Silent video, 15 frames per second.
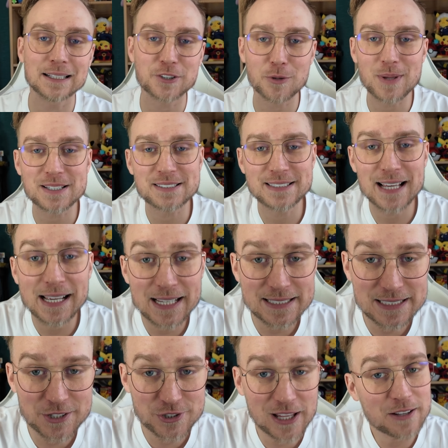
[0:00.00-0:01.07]
Natomiast
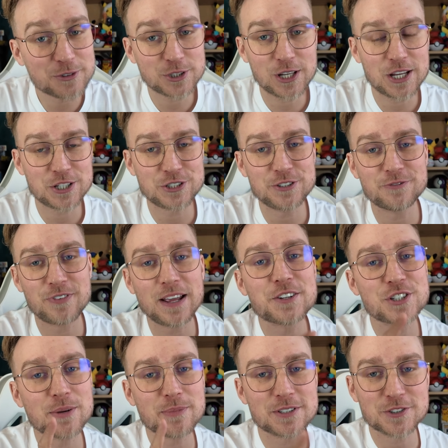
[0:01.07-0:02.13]
jaja zaczynają się, jeśli
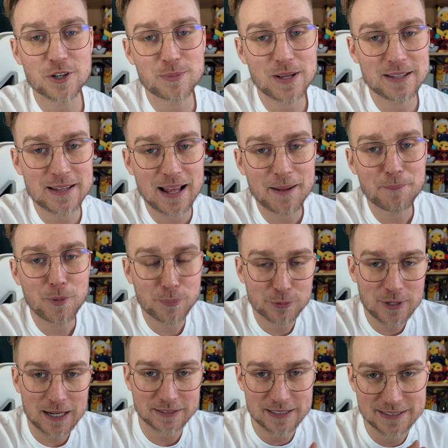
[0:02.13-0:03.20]
wejdziemy sobie na
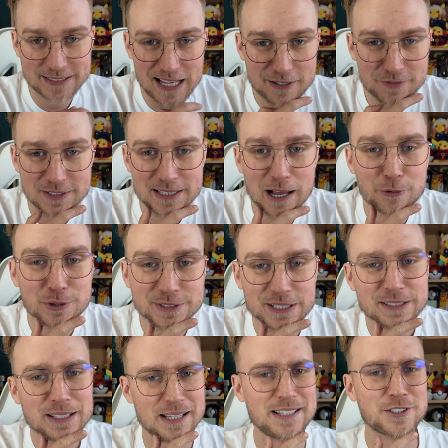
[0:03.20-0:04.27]
popularny serwis
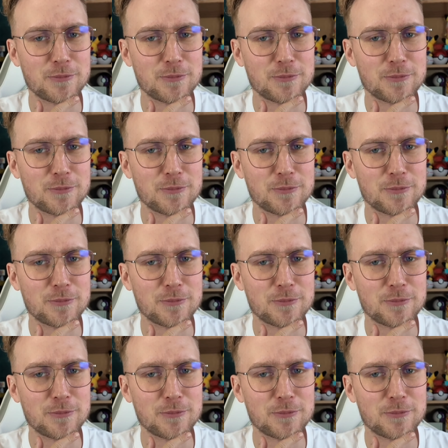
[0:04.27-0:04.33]
aukcyjny i